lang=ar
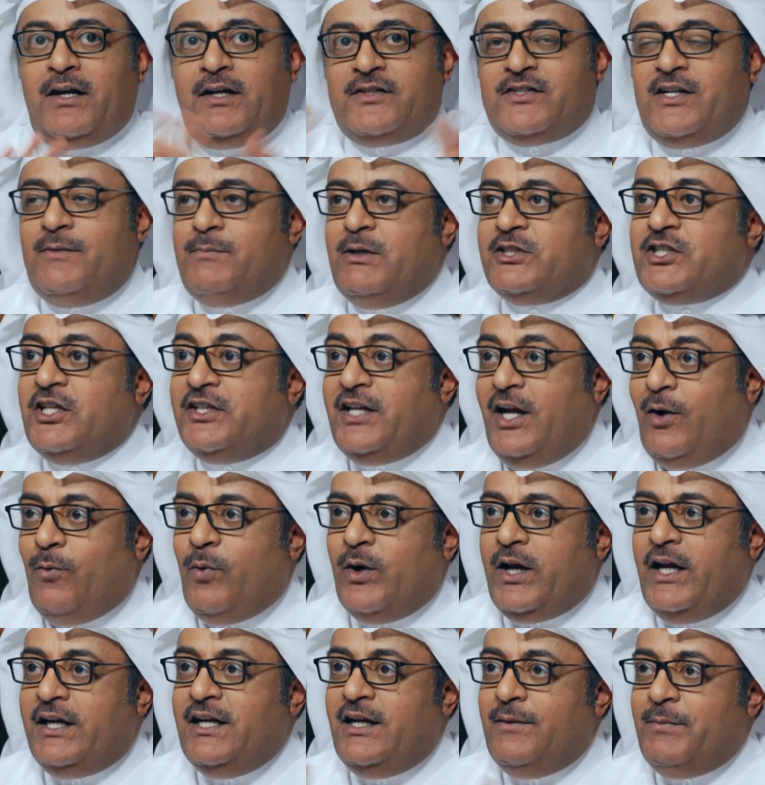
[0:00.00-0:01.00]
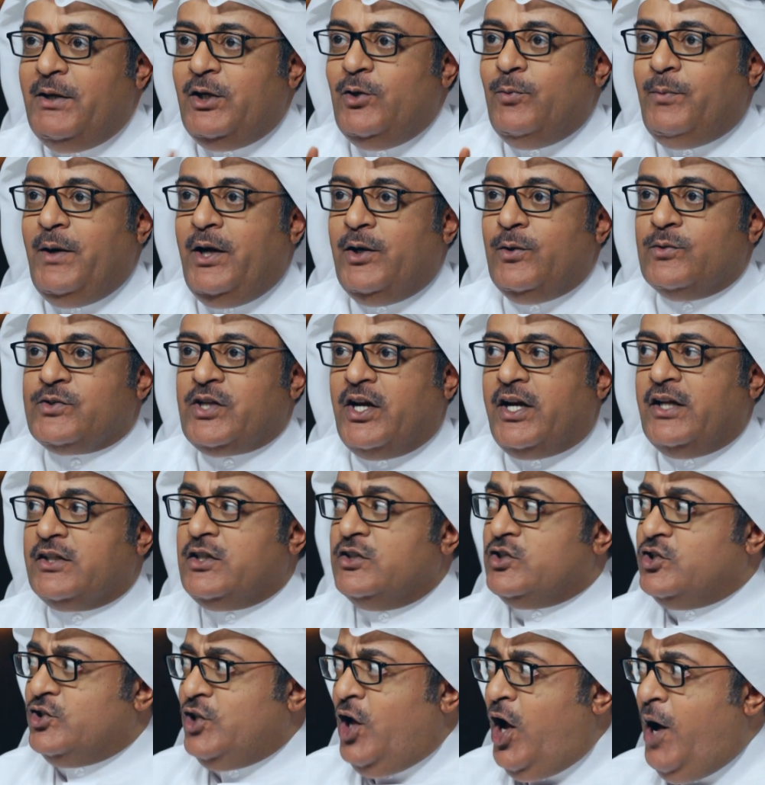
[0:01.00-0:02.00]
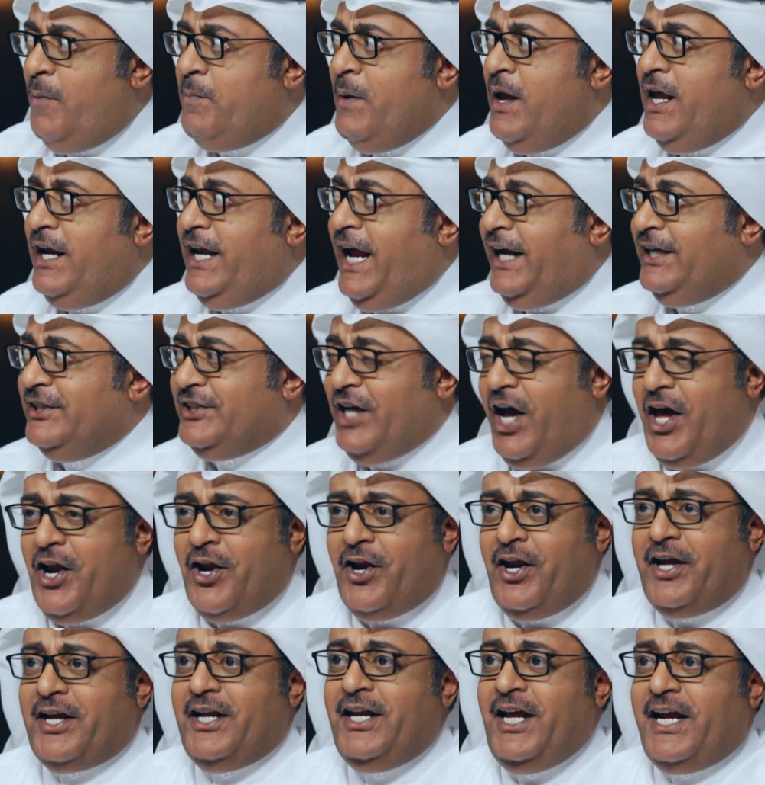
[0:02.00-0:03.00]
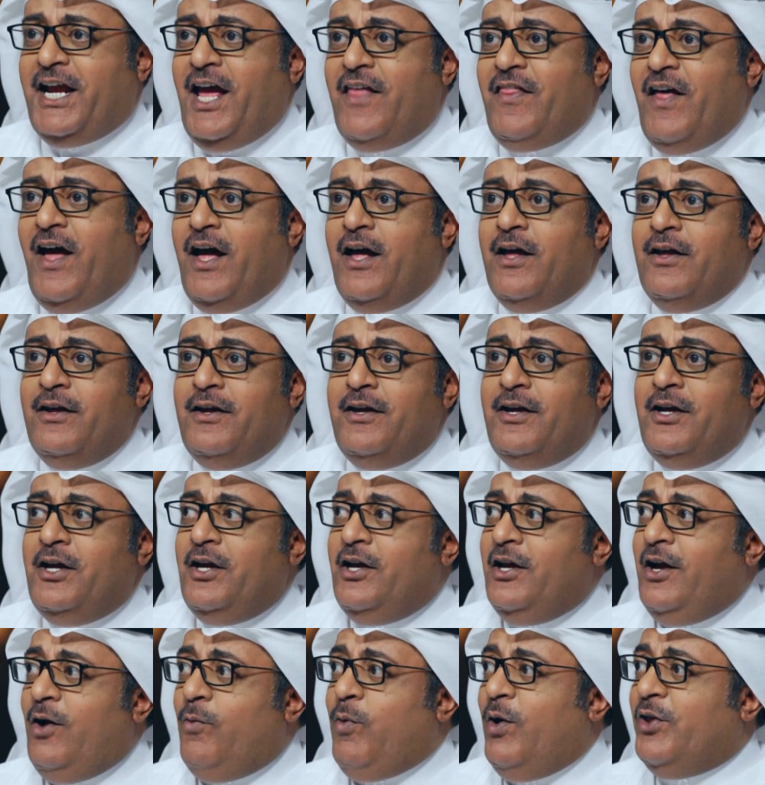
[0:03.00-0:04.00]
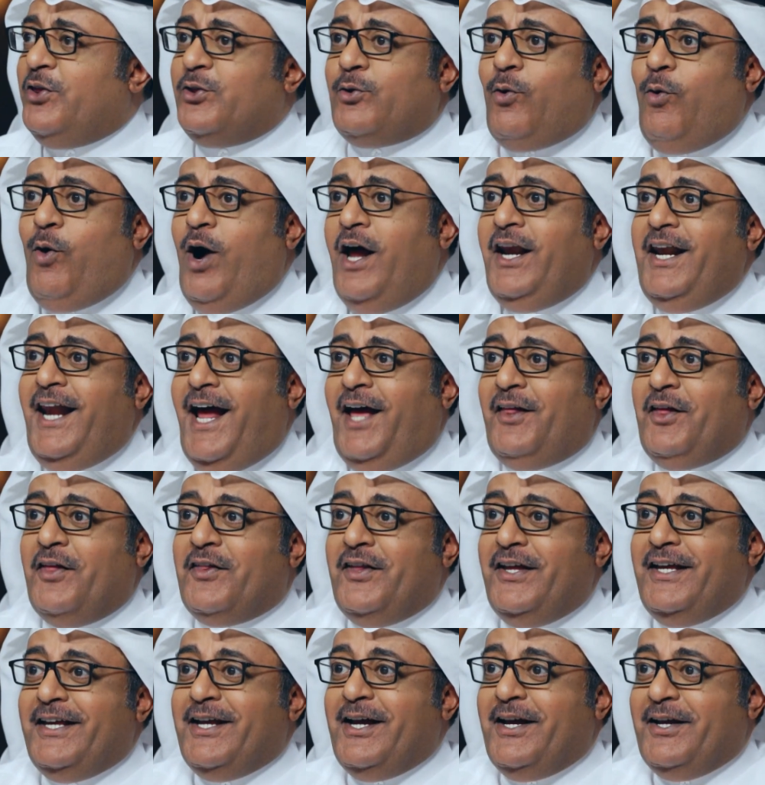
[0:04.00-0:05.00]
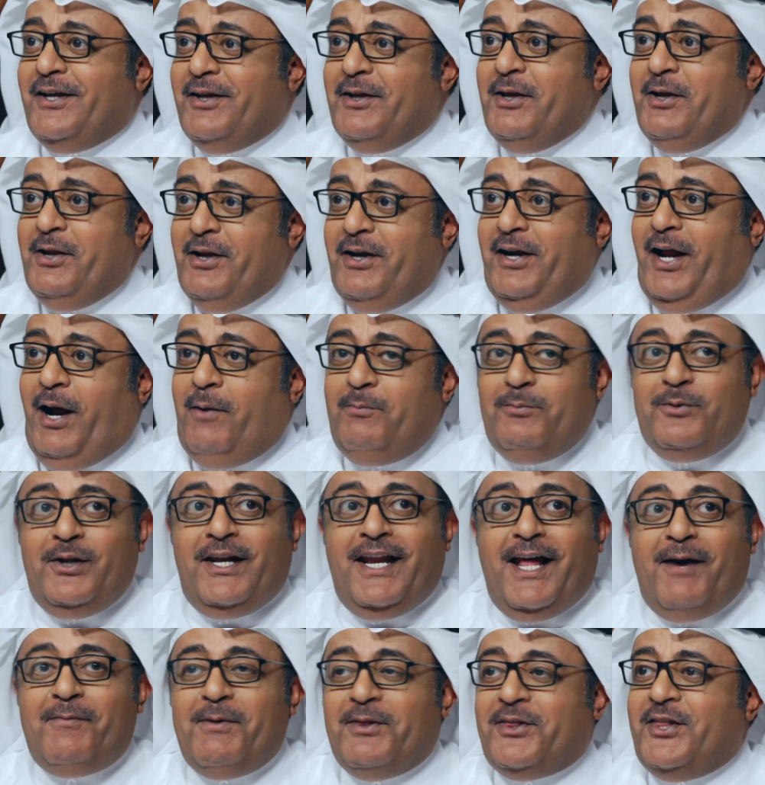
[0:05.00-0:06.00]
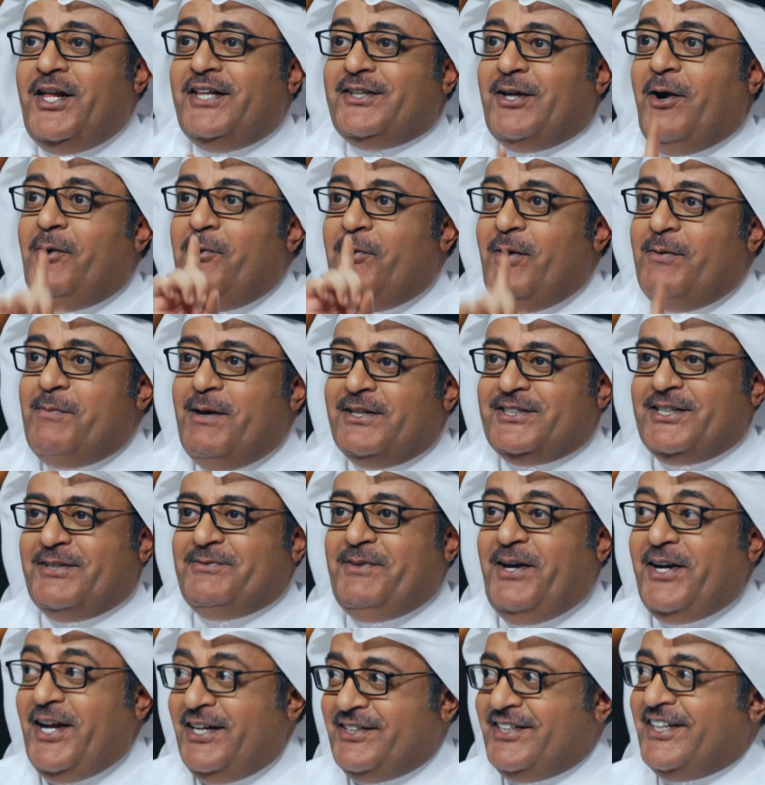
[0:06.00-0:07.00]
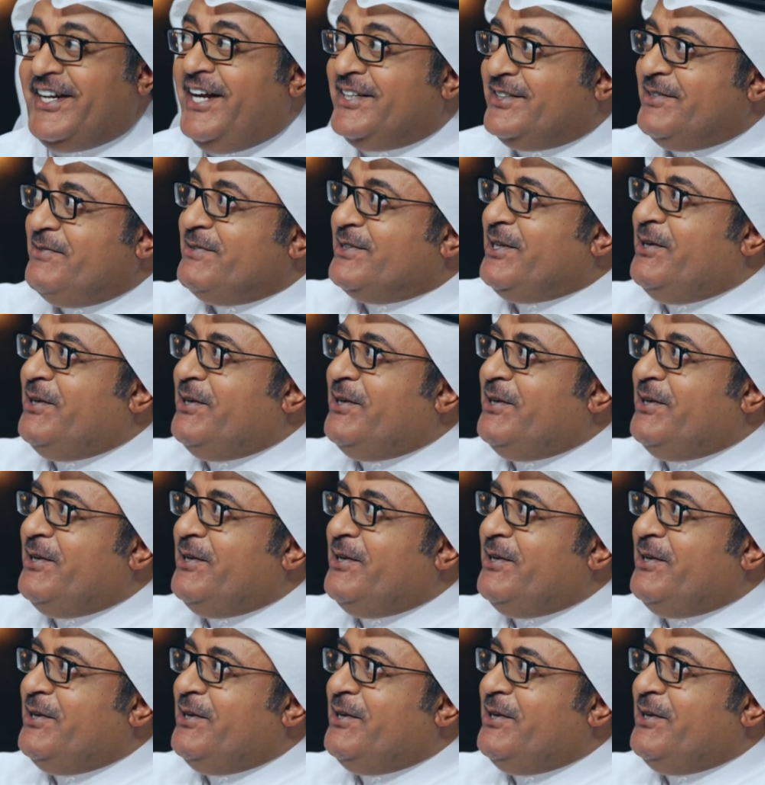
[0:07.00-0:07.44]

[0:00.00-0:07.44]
خلصنا المشهد الاولاني اللي بيني وبينه صرت قلت صوب لا حيتحرك لا كذا وثقوا هاللحظه ذي الحمد لله مثلت اول مشهد مع ناصر القصب